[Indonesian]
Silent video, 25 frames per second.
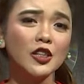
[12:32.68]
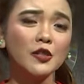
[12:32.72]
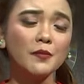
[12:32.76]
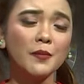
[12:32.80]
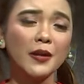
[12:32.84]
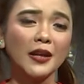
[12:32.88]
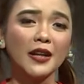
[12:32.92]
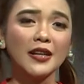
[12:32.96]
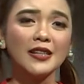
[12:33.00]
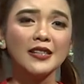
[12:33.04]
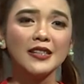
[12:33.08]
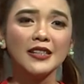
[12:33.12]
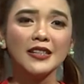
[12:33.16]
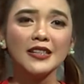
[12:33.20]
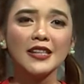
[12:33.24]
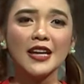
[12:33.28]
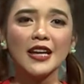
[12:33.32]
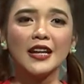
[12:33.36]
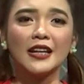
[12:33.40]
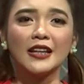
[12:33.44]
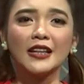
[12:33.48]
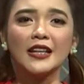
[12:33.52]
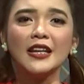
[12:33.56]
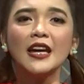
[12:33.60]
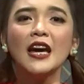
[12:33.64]
terinspirasi
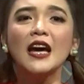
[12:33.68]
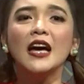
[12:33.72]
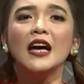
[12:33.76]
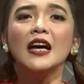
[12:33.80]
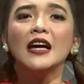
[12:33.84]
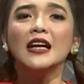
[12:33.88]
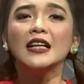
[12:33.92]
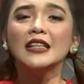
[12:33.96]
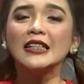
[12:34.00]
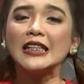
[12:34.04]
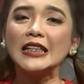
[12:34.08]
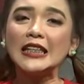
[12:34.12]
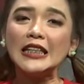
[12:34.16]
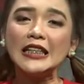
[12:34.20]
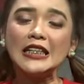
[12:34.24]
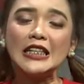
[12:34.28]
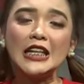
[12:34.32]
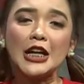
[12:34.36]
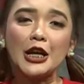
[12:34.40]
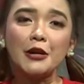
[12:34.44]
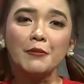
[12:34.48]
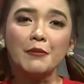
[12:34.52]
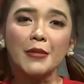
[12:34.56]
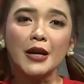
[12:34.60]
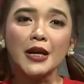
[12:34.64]
dari seni
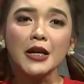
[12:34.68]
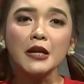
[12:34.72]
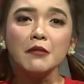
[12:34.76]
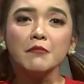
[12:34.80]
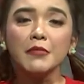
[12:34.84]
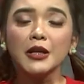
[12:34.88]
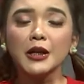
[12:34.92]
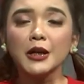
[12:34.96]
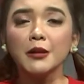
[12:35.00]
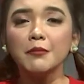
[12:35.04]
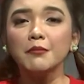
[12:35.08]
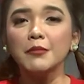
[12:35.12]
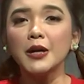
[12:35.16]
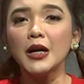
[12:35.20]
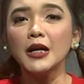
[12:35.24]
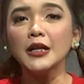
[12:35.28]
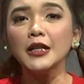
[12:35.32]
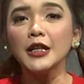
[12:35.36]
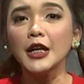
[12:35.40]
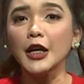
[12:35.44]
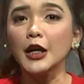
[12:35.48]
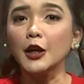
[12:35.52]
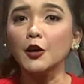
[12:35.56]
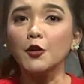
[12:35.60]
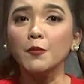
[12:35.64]
drama yang
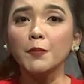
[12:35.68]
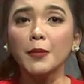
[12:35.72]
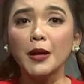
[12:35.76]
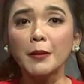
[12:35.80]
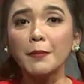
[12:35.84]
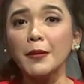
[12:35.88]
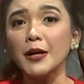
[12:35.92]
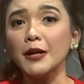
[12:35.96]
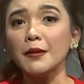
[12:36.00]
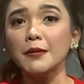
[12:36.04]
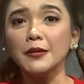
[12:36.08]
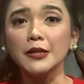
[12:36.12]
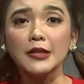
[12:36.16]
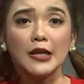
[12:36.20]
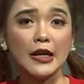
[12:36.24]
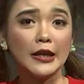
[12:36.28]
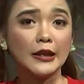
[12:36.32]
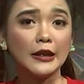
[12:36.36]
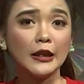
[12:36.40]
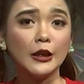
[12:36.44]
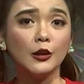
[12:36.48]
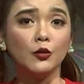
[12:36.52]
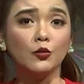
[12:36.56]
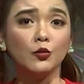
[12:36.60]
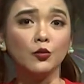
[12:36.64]
berkembang di Eropa pada
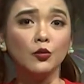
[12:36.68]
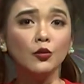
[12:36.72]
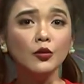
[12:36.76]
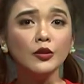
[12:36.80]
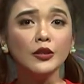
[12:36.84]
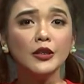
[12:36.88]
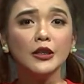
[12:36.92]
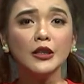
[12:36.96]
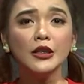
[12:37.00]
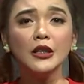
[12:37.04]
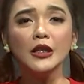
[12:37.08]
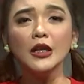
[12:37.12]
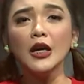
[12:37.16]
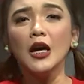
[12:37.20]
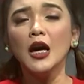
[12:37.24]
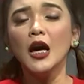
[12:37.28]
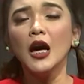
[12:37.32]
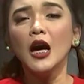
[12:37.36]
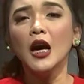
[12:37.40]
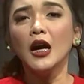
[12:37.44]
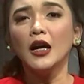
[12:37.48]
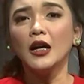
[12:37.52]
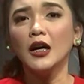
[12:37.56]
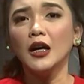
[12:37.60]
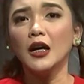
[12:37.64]
saat itu. Jadi
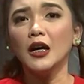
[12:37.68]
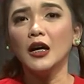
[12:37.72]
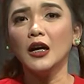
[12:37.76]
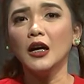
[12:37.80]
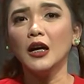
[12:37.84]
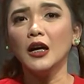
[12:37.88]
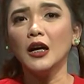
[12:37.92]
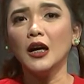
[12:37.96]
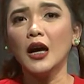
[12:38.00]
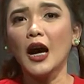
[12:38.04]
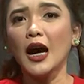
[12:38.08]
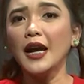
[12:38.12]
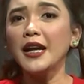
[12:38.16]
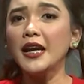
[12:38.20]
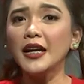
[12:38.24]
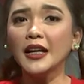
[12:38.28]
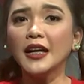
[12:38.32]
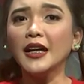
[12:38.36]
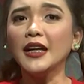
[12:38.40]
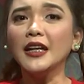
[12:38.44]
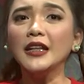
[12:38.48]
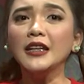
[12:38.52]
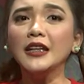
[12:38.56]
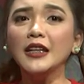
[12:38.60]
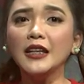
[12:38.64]
uh, ada
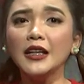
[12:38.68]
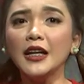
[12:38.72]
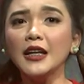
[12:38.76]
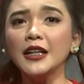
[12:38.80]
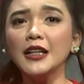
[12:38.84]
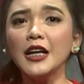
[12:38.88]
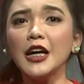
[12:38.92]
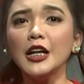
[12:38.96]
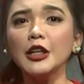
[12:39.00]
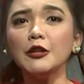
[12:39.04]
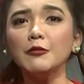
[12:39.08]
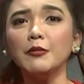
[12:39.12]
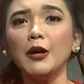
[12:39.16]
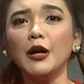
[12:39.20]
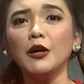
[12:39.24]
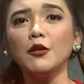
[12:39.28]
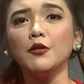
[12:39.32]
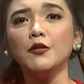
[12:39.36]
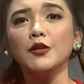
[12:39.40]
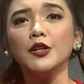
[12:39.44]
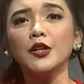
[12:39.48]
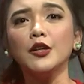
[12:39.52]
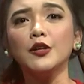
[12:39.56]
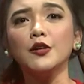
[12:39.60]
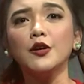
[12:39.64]
keinginan dari
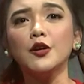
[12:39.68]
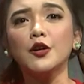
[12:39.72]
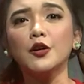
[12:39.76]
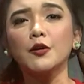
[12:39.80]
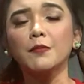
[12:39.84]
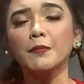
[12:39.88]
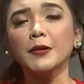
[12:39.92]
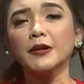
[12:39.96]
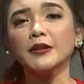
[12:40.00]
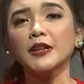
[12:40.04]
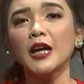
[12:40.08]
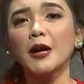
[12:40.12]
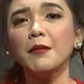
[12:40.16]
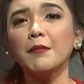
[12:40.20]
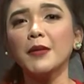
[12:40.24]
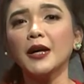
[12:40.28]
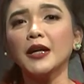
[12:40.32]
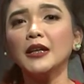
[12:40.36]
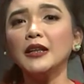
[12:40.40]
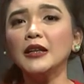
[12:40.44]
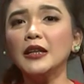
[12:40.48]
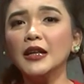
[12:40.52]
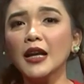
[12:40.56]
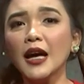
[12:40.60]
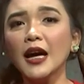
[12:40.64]
Mangkunegoro pertama
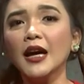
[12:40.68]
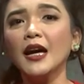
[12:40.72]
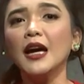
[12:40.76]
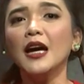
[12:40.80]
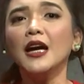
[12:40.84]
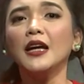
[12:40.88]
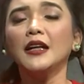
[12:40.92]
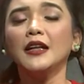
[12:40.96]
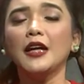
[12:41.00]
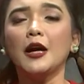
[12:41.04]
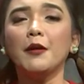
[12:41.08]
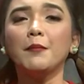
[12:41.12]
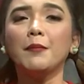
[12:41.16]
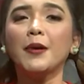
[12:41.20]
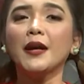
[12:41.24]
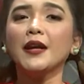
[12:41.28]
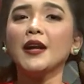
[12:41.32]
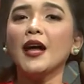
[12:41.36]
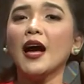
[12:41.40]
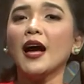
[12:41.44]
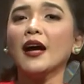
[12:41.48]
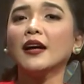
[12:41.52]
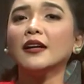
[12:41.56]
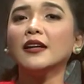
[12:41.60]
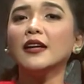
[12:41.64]
inilah yang
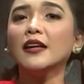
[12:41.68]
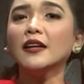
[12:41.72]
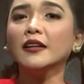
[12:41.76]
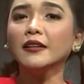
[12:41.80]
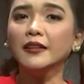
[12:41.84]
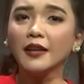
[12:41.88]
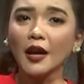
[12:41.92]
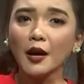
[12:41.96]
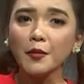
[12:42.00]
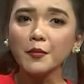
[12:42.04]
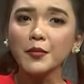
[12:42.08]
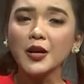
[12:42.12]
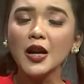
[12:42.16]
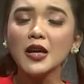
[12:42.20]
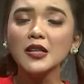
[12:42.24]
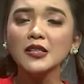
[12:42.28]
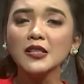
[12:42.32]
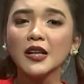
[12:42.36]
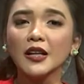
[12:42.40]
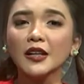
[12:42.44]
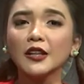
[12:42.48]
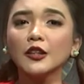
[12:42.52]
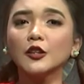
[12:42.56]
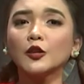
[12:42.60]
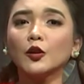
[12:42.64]
pada akhirnya
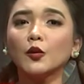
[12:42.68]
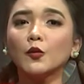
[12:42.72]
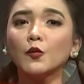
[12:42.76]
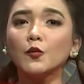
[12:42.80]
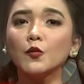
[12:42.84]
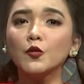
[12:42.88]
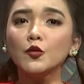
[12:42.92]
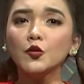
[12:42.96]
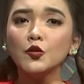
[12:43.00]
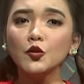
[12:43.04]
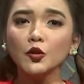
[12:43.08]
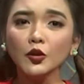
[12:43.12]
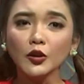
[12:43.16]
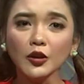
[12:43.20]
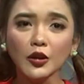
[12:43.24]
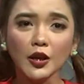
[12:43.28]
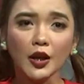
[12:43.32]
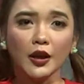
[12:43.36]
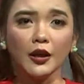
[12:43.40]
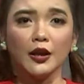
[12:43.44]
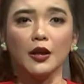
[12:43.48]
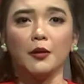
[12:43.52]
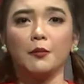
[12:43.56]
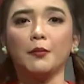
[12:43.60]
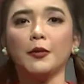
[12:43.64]
mendasari
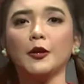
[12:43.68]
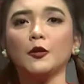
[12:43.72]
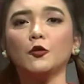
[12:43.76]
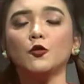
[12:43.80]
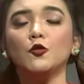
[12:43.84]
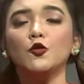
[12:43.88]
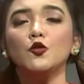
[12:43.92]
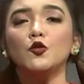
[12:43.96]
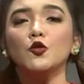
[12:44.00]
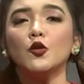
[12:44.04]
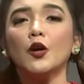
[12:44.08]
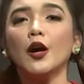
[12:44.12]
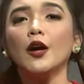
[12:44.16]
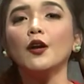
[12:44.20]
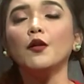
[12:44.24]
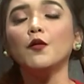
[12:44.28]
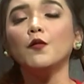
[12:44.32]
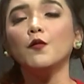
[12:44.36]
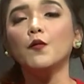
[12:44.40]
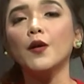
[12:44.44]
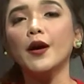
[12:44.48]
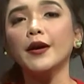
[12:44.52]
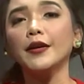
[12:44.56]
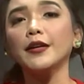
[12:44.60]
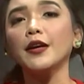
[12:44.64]
terwujudnya nih pertunjukan
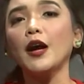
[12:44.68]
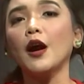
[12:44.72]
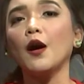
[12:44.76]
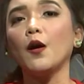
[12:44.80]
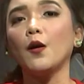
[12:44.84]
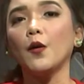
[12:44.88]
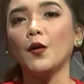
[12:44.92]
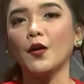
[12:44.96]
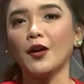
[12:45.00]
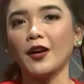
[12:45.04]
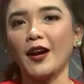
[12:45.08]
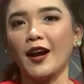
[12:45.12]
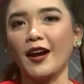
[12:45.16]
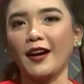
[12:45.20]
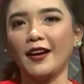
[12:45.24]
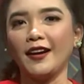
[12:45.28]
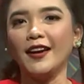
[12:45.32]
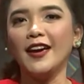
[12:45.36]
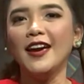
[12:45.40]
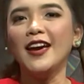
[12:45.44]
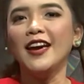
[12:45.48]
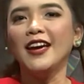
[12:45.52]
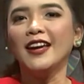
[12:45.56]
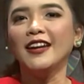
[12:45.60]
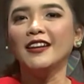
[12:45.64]
wayang orang.